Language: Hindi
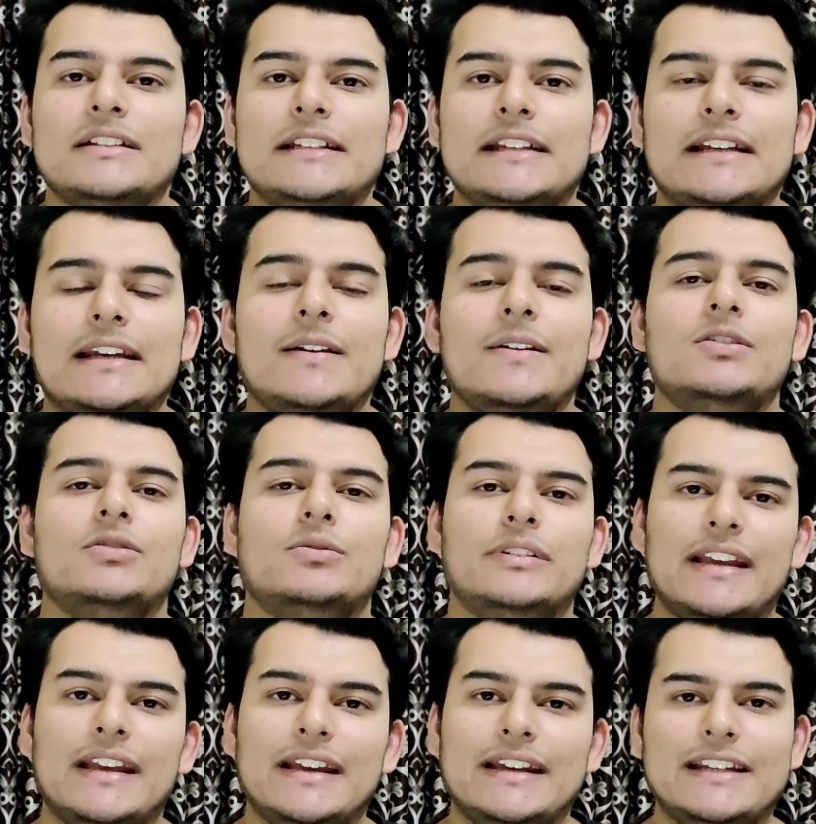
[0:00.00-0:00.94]
ठीक है
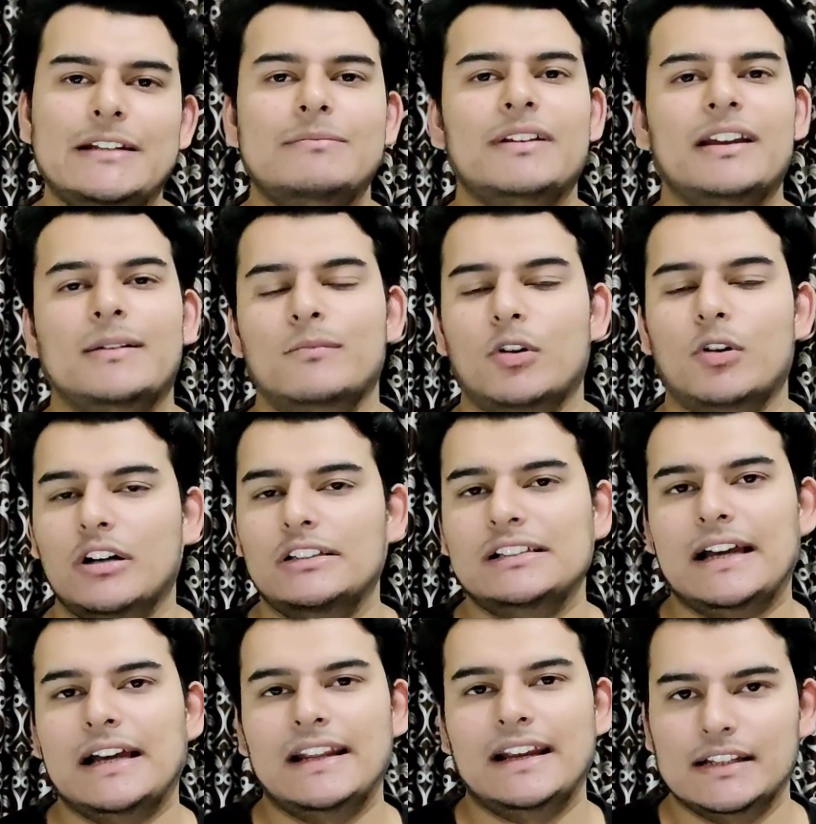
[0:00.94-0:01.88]
तो ये क्रीम के
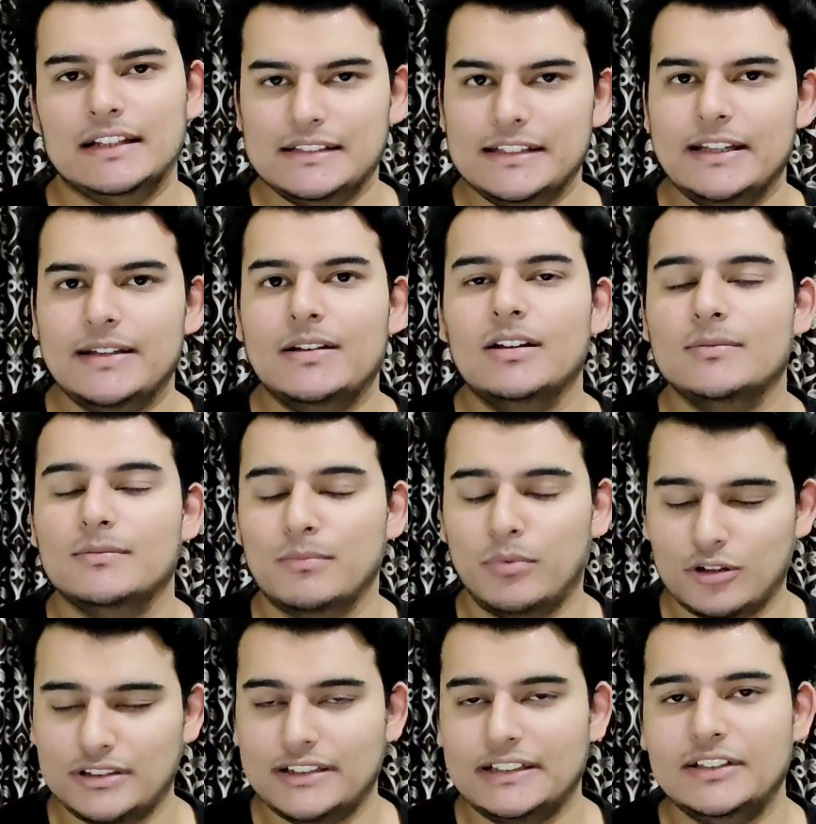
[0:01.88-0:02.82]
बहुत सारे अच्छे
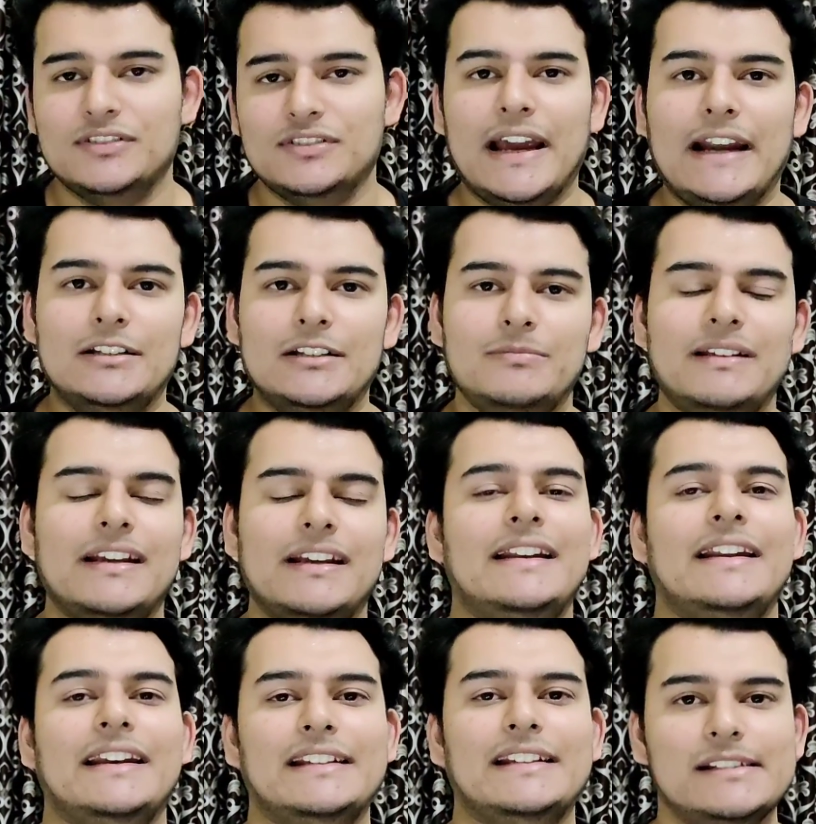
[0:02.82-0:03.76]
पॉजिटिव साइड्स भी हैं
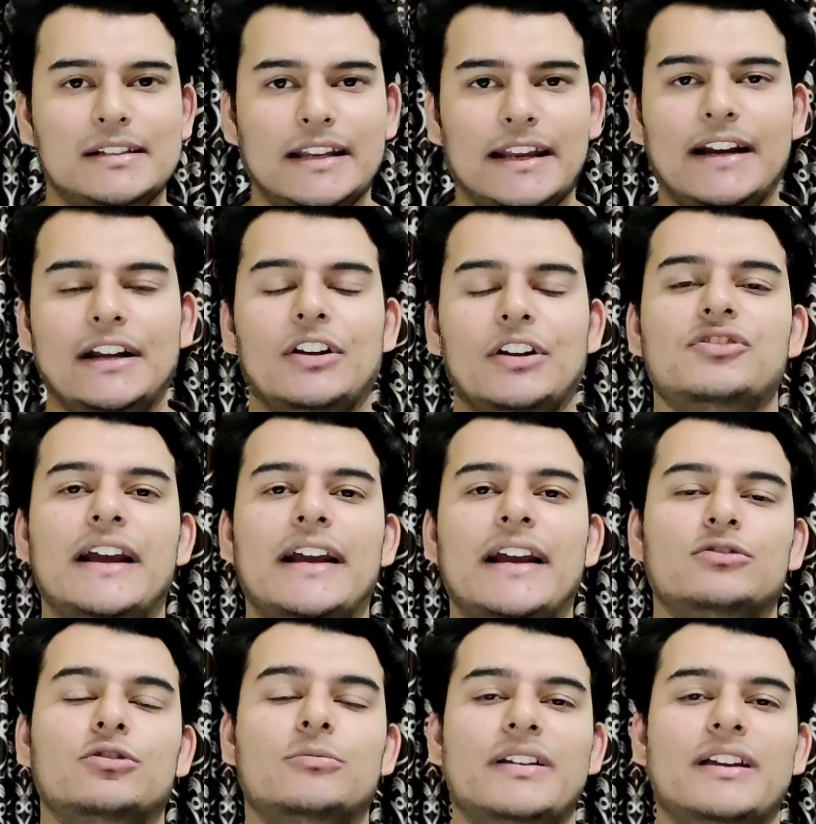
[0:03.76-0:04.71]
लेकिन नेगेटिव
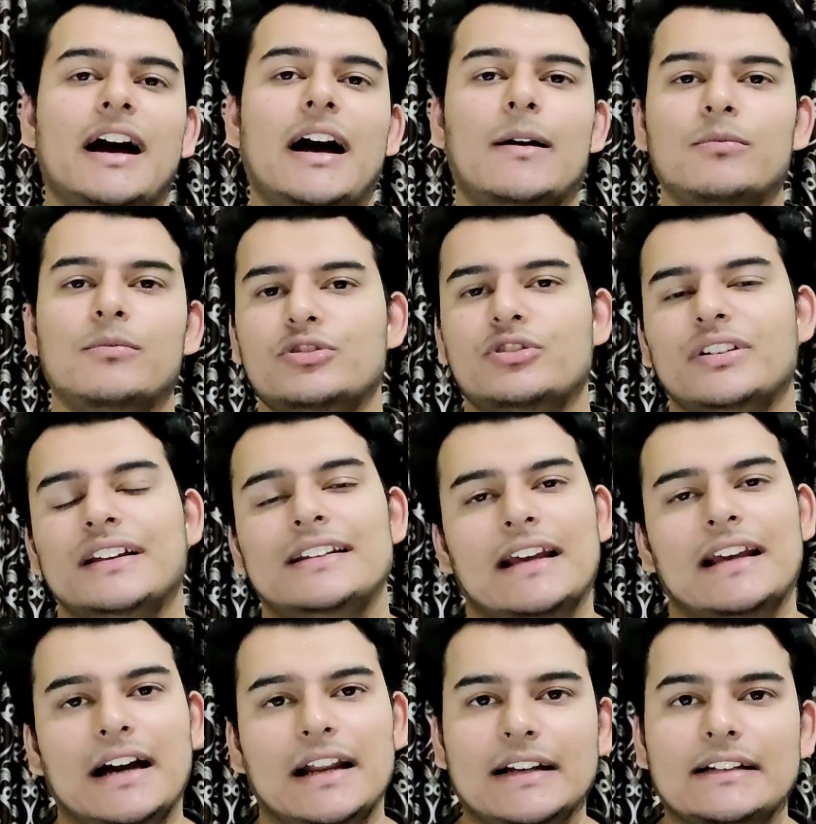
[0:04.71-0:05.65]
साइड्स को भी आपको जो है
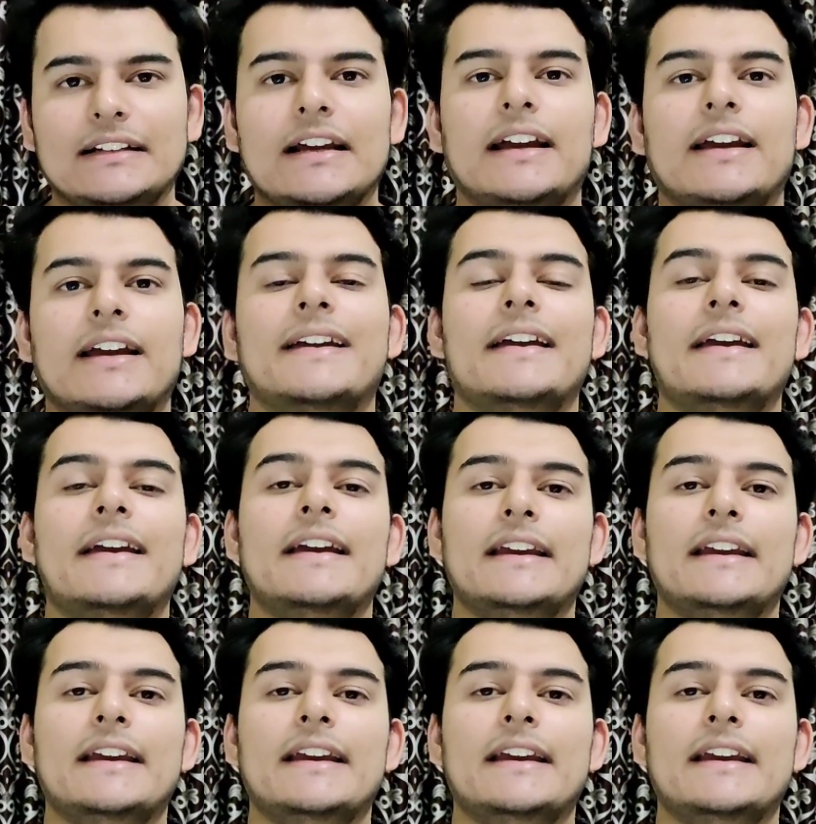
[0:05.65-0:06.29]
ध्यान रखना है